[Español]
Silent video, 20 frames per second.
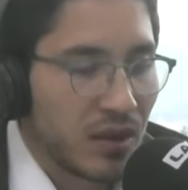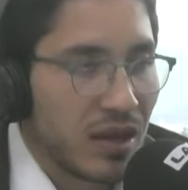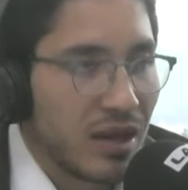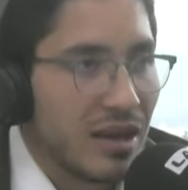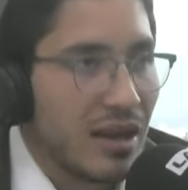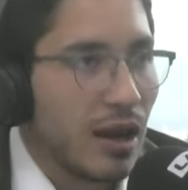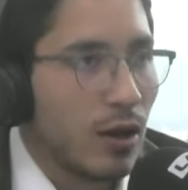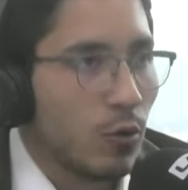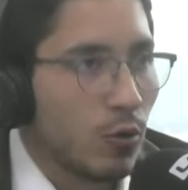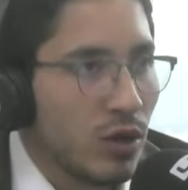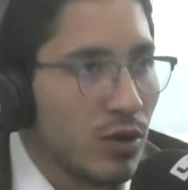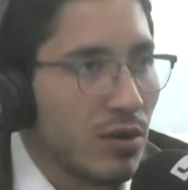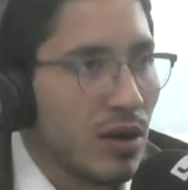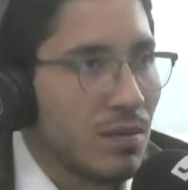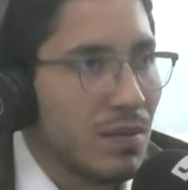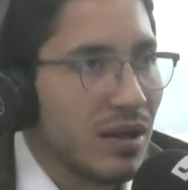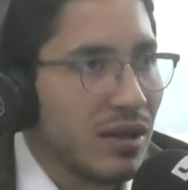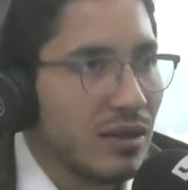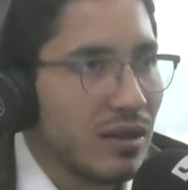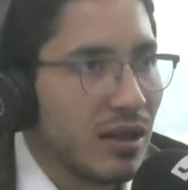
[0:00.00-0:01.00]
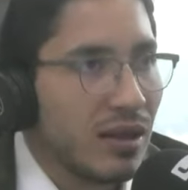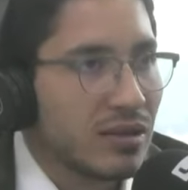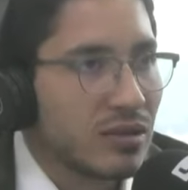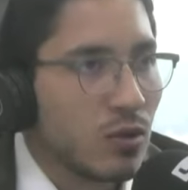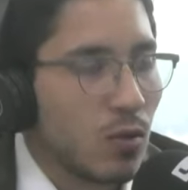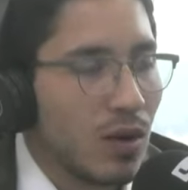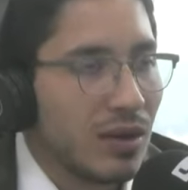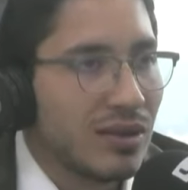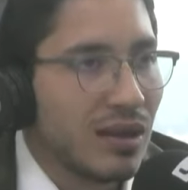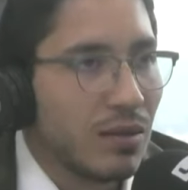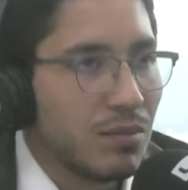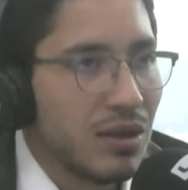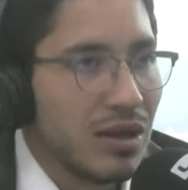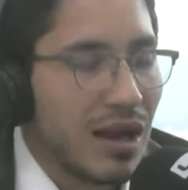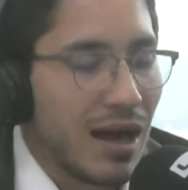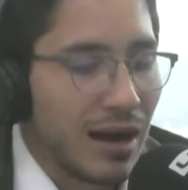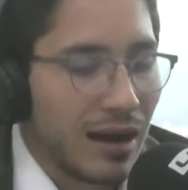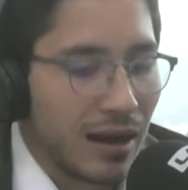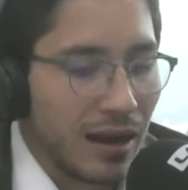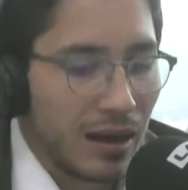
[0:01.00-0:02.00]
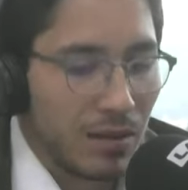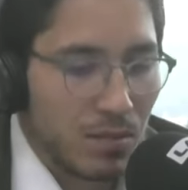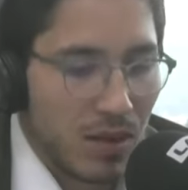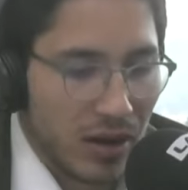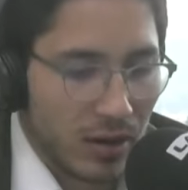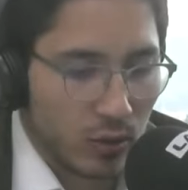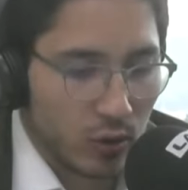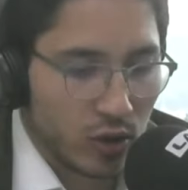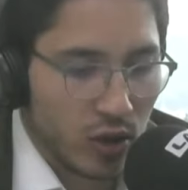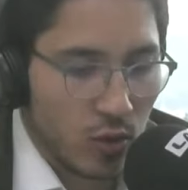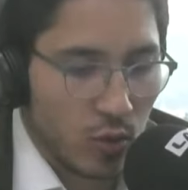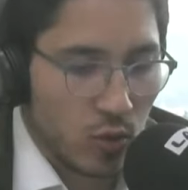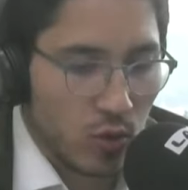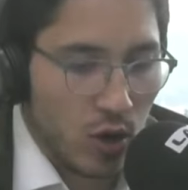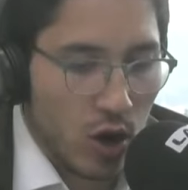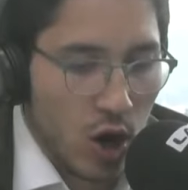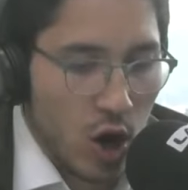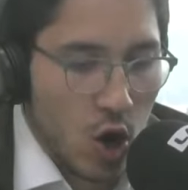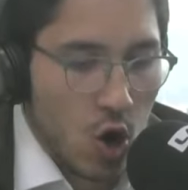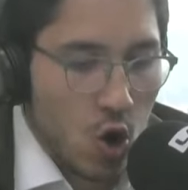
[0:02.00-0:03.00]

ineludiblemente esto va a terminar en manos de un